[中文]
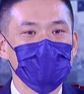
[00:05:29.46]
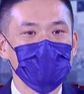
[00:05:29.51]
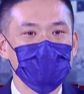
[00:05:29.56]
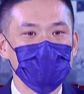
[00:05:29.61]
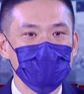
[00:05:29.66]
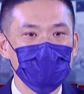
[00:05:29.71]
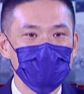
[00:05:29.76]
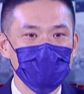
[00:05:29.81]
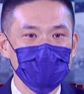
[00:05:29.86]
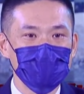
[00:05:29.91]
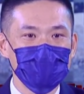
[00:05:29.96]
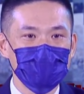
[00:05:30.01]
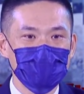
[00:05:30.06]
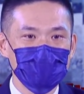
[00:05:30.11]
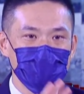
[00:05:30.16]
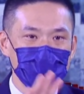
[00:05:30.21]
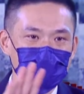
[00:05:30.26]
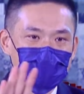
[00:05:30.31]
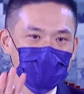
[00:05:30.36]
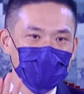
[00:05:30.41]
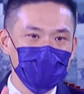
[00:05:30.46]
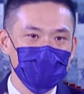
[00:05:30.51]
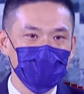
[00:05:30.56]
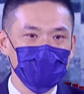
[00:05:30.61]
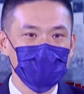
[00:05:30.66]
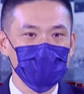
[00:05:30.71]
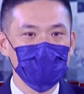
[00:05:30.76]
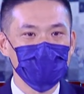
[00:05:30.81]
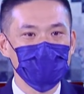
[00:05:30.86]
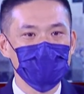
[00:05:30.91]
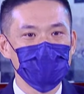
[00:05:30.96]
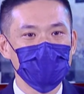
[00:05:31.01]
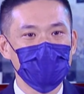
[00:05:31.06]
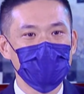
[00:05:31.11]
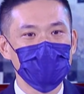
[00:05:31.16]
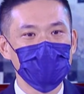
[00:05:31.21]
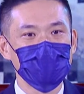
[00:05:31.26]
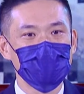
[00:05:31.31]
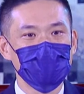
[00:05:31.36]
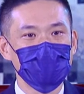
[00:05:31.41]
时时勤拂拭，然
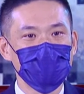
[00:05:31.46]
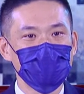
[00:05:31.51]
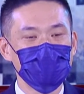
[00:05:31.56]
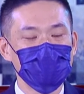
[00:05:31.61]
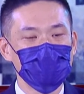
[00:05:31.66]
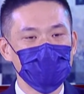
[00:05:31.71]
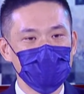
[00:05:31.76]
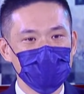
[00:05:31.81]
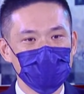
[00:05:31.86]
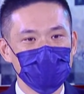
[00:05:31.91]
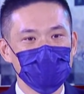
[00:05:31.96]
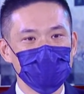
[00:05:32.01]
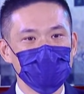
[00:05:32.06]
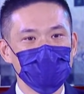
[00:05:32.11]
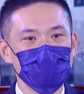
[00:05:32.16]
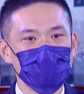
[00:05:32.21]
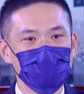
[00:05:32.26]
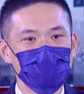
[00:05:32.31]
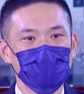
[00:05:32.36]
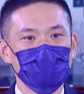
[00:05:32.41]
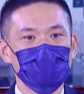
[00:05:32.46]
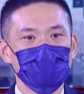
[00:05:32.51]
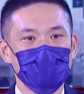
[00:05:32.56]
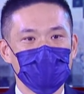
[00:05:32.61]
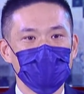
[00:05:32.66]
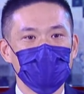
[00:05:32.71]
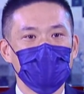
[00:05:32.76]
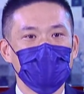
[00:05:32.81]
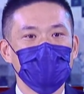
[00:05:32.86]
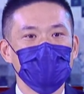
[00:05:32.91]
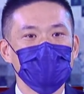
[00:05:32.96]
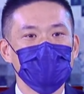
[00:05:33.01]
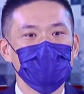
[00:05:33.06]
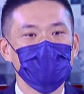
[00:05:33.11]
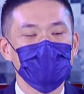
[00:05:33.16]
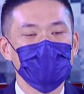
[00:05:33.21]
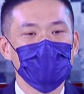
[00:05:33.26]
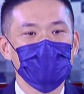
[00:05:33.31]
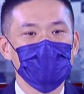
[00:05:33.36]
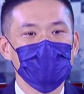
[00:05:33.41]
后呢，不时惹尘埃。
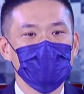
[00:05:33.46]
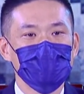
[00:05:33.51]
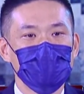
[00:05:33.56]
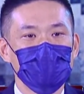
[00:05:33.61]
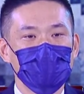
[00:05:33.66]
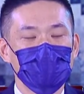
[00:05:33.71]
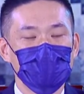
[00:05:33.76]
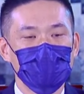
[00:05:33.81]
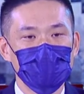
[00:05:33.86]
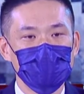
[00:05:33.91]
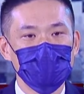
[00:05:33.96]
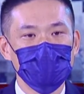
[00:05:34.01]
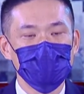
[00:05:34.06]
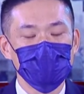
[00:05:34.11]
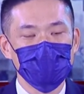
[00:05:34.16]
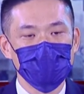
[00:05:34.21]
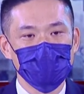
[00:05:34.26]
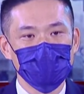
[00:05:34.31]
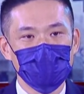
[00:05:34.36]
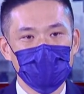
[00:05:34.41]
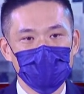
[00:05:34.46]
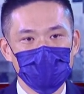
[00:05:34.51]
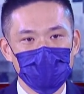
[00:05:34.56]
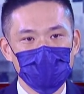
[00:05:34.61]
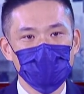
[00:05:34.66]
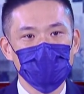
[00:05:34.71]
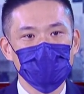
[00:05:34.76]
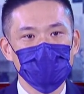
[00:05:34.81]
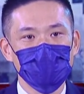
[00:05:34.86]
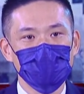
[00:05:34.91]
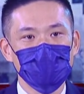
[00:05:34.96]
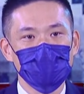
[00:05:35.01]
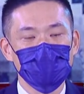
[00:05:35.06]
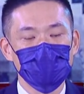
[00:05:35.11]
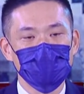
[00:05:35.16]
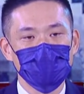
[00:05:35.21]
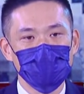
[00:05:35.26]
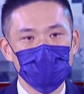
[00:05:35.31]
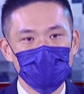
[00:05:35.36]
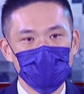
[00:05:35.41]
我们其实，在人生之
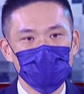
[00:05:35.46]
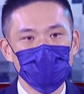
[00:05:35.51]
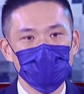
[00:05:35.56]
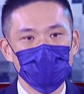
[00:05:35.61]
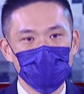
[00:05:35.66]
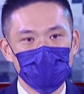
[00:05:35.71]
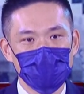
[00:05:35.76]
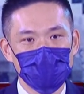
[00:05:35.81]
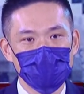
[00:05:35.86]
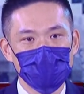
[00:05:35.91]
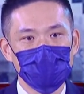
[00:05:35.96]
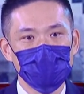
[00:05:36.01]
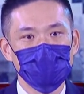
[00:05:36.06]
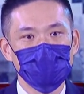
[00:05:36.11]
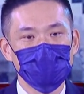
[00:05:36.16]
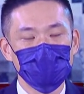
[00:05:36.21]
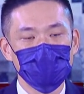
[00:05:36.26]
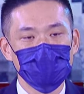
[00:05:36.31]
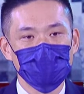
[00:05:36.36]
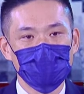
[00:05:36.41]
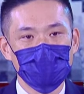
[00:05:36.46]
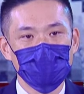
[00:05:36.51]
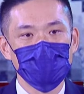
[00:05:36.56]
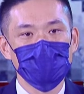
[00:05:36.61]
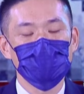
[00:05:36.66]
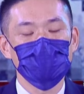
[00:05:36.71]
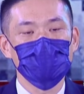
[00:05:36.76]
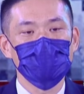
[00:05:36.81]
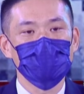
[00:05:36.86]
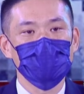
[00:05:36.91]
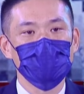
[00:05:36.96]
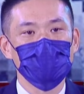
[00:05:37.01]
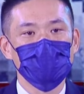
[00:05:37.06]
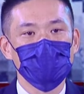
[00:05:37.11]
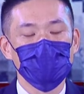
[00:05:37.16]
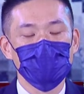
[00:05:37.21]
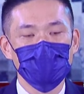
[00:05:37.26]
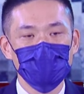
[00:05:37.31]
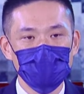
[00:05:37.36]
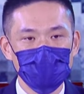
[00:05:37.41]
中，我们进入修办道的第一个过程，
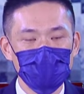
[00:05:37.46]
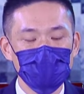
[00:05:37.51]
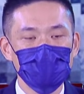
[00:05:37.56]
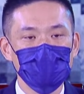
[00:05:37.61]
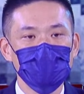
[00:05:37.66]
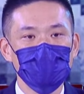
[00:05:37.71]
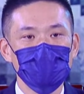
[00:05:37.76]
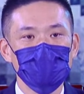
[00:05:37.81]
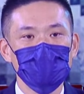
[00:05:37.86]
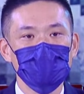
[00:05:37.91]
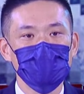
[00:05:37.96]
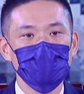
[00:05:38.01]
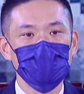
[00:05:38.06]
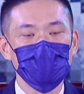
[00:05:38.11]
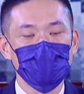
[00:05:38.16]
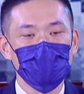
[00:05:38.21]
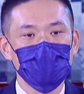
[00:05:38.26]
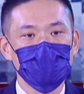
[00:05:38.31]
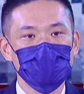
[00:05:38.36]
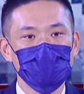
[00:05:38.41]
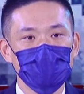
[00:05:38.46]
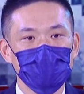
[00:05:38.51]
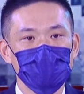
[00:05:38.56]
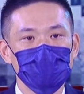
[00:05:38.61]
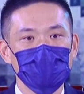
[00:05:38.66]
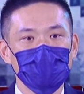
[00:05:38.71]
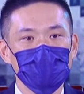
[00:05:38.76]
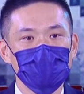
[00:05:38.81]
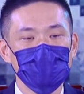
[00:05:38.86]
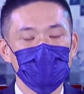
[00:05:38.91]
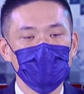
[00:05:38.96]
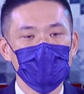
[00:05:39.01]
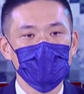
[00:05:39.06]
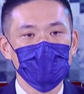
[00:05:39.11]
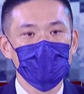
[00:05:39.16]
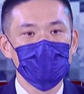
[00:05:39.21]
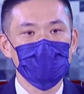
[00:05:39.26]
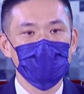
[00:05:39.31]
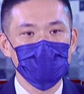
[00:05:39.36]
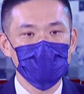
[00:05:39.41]
我们其实就是应该要常常
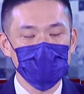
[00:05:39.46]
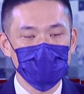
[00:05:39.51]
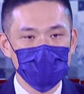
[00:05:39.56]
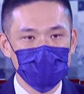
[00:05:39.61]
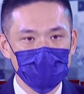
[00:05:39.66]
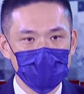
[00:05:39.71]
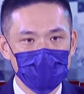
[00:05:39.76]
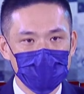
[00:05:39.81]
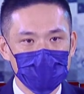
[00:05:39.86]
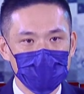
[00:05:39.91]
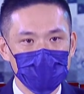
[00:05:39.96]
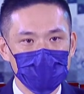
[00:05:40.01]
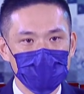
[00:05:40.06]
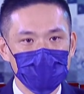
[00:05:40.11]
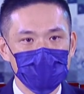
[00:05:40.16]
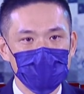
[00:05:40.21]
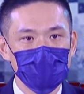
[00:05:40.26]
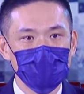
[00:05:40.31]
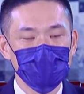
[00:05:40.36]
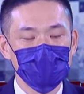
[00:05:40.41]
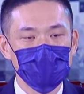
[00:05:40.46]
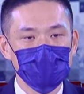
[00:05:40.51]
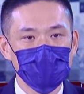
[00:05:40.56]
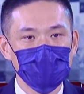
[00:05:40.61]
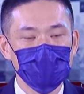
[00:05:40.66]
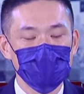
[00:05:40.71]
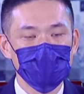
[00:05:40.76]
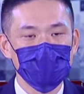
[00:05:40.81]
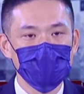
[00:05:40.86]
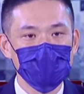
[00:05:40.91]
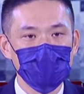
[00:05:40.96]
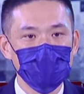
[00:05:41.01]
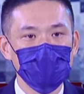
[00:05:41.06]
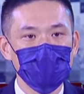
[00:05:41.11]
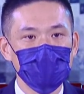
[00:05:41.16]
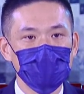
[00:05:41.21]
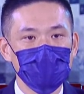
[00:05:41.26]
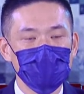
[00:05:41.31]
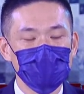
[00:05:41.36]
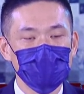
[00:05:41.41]
让自己的这个身
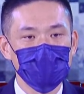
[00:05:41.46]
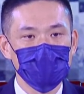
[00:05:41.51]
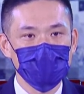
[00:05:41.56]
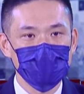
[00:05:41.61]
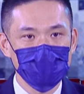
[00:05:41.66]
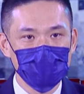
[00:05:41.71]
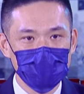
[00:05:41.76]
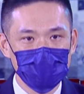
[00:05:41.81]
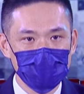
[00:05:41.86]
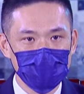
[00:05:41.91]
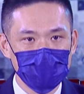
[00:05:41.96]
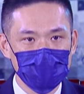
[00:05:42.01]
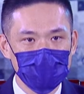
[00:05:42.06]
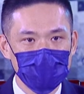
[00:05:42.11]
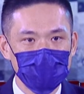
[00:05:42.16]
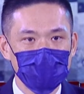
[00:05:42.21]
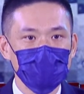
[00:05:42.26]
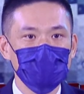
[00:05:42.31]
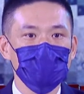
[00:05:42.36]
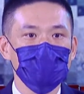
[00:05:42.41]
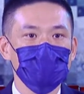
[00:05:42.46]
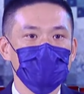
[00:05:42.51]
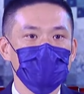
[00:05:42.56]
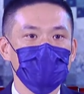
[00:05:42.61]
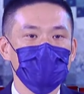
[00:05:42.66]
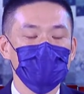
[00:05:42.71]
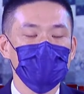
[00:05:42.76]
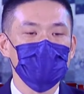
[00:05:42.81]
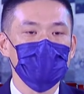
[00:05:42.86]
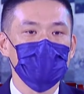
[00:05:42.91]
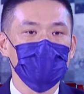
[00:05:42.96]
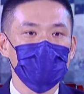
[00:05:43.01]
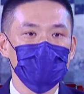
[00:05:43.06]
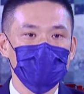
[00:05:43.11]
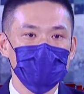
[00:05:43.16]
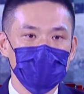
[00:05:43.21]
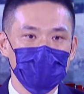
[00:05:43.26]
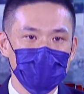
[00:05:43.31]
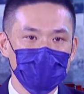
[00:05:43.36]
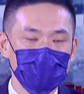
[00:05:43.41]
呢，能够更加的谦虚啊，
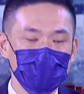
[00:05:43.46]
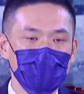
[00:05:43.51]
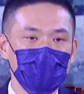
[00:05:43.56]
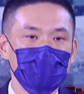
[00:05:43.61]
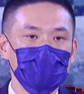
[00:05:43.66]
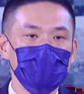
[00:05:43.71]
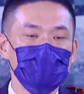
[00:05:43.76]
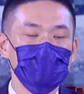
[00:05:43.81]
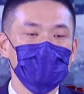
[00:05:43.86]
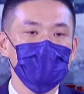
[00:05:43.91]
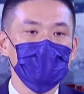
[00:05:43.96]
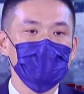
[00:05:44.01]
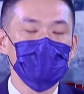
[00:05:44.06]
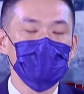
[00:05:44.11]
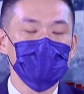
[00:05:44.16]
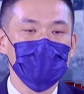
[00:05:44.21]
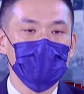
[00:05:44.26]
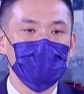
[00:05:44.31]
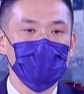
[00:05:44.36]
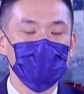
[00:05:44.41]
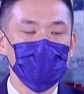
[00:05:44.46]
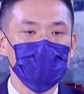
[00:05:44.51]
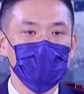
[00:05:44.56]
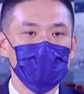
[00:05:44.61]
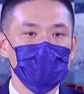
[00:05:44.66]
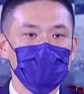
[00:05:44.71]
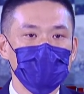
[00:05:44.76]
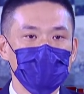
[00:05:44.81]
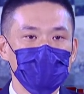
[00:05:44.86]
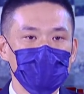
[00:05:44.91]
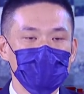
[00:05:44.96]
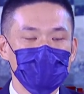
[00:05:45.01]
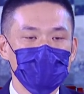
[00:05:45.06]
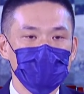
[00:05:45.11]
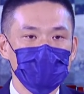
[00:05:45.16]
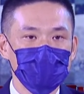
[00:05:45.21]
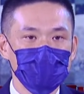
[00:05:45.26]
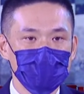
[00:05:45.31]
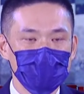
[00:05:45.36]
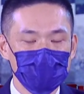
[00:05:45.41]
谦恭，然后呢，
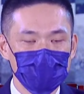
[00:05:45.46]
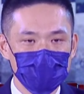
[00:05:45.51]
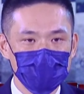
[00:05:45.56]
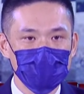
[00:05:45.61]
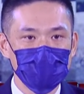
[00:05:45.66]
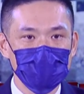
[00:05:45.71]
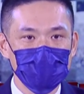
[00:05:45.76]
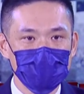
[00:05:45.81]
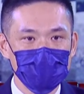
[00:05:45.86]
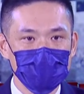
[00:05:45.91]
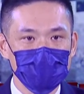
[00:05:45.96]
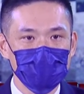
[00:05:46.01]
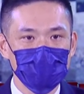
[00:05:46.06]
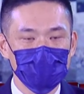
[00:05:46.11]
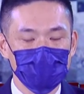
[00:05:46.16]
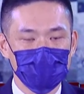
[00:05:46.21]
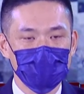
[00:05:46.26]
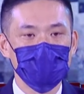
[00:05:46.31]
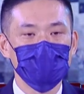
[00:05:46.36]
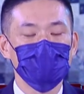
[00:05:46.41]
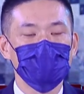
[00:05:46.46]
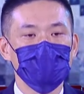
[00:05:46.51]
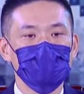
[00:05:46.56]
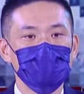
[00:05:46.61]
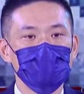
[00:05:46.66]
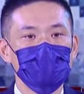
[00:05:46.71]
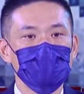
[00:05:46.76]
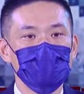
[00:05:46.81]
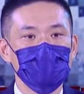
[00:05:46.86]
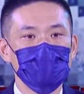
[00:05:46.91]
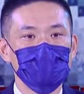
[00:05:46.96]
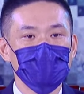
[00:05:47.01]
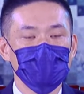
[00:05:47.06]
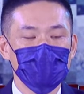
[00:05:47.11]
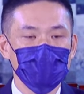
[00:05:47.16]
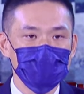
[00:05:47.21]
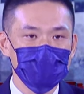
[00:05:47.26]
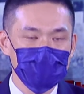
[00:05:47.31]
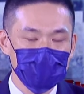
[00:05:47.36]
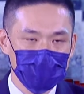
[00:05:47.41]
去虚心的学习，
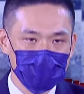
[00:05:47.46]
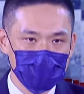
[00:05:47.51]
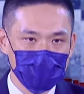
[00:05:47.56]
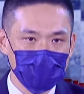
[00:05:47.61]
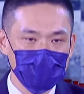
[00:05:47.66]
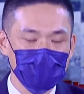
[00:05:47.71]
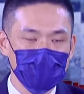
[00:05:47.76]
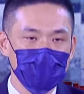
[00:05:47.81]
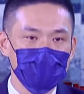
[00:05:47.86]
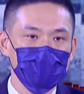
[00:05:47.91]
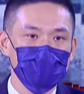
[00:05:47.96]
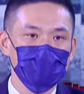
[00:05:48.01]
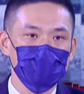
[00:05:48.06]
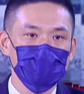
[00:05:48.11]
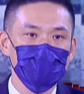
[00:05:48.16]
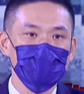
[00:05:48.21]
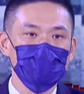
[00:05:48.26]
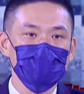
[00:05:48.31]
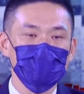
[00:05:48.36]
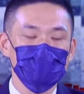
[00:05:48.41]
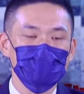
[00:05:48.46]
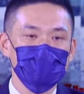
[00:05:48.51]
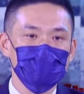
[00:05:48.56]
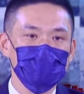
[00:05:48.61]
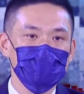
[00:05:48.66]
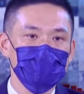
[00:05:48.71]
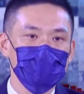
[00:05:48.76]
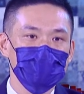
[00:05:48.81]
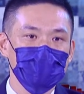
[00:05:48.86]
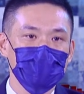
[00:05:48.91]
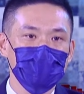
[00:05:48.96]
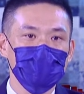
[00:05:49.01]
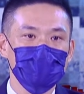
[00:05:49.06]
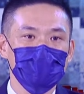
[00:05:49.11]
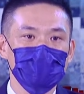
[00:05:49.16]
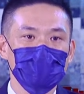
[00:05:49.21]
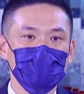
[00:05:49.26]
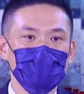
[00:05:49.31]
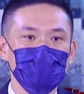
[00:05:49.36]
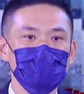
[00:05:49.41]
然后常常服侍
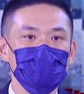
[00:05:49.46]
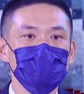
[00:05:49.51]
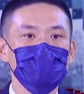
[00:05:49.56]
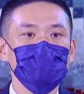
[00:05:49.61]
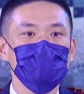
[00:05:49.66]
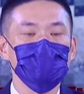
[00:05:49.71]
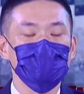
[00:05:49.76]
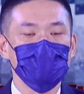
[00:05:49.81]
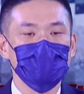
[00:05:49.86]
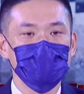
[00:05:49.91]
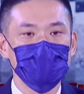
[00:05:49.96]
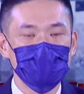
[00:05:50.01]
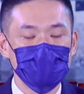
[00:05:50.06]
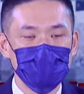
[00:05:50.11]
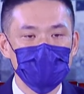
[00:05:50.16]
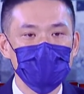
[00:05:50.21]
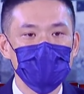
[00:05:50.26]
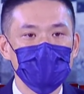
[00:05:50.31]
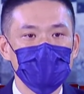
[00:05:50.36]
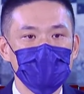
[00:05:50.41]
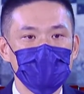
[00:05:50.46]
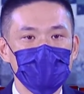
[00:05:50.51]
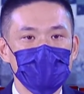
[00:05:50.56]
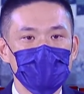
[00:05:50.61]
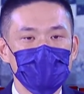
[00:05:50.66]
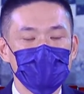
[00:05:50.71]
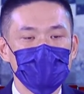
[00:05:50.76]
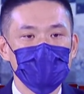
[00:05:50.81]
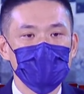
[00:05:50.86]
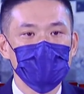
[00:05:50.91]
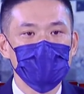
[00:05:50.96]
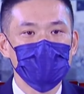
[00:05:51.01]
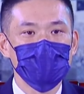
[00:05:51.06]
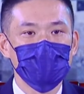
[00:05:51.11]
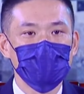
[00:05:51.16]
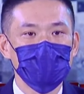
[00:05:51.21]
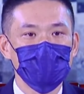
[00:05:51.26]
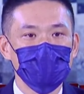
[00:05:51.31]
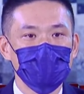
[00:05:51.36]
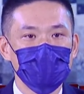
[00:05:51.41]
啊，擦拭自己的心，
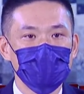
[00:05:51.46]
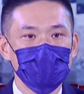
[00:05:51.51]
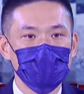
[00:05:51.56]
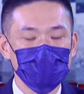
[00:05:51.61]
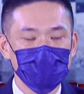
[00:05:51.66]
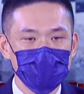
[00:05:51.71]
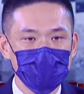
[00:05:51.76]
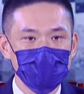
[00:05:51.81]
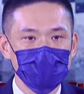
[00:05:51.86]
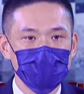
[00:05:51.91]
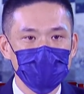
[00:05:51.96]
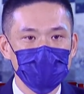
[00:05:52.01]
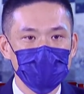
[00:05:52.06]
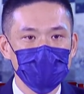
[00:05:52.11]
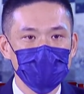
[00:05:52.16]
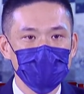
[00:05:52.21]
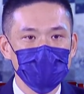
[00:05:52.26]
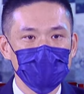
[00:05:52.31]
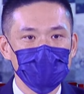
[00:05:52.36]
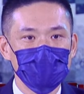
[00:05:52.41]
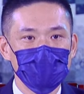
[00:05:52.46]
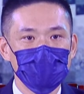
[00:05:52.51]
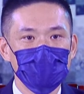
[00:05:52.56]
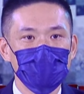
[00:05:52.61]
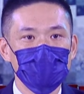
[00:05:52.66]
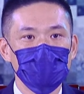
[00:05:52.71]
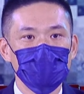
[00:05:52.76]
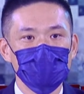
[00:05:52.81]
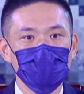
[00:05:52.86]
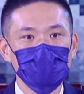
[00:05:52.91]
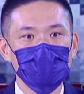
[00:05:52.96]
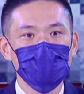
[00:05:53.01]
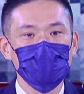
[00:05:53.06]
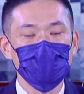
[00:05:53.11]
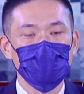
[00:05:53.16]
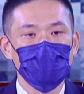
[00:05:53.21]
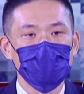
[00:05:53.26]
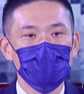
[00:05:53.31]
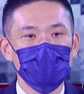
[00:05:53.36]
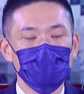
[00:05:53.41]
然后呢，让自己呢，能够不受
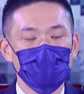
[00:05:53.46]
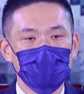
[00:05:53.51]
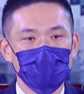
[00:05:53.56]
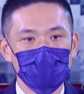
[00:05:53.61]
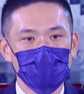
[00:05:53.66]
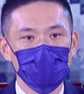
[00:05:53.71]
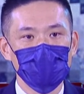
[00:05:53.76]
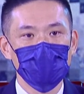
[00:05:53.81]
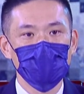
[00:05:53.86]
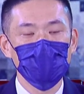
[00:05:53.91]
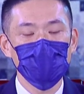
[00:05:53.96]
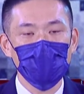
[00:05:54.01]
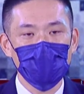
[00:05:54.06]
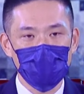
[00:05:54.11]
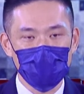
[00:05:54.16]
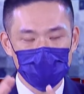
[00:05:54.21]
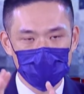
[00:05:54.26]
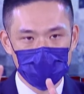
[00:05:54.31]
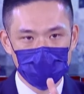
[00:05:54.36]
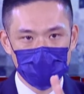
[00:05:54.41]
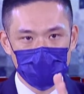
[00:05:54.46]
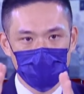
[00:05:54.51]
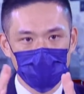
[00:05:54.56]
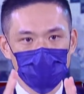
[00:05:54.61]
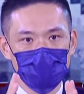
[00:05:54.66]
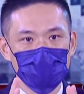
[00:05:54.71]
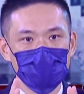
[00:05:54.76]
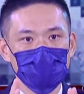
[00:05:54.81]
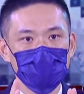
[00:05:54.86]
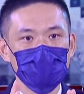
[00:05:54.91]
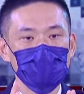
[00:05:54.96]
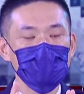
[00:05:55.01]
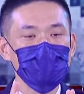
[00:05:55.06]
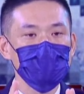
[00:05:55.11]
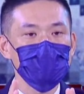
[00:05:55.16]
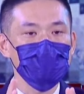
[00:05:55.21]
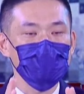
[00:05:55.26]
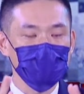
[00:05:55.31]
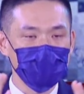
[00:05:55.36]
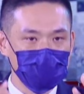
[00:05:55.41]
到很多不好的资讯
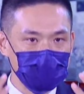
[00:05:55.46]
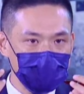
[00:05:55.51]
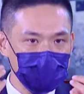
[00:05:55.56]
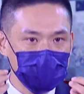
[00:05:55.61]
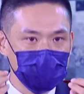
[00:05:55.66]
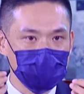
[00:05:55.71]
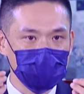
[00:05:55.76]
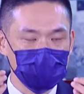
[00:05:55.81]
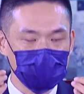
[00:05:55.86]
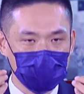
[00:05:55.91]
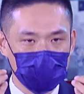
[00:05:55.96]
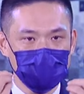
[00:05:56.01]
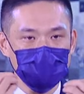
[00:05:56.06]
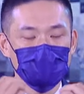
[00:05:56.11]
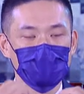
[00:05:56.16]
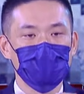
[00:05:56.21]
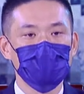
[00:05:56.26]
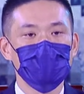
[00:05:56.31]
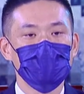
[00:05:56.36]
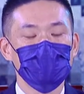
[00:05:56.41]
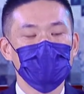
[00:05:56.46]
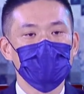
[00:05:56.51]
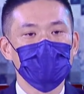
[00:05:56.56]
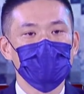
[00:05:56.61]
所影响干扰，